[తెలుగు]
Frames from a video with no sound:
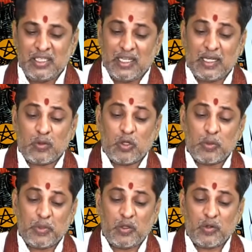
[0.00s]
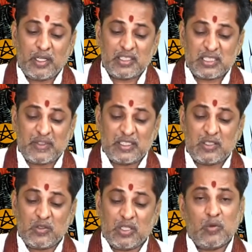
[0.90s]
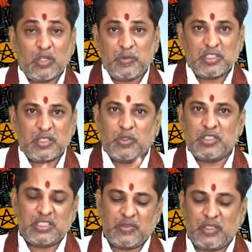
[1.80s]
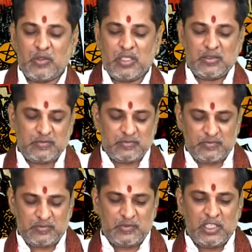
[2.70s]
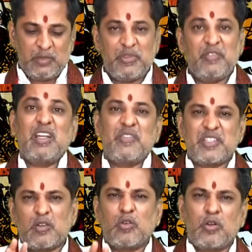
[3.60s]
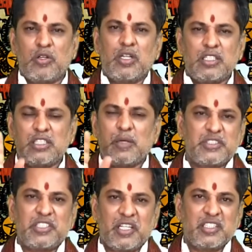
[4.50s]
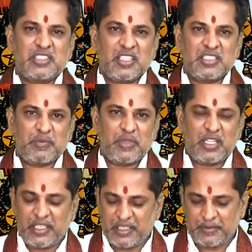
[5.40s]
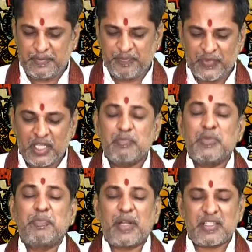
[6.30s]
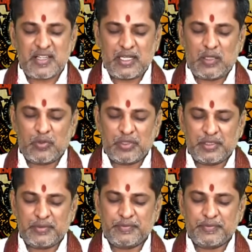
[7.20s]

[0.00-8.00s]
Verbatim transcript: అలా కుటుంబంలో కానీ సమాజంలో కానీ ఒకళ్ళు మీకు సపోర్ట్ చేసేవాళ్ళు ఉంటారు మీ వెల్ విషర్ ఒకళ్ళు ఉంటారని చెప్పచ్చండి ఖచ్చితంగా చెప్పాలంటే మీ ప్రజెంట్ ఎలా ఉంటుంది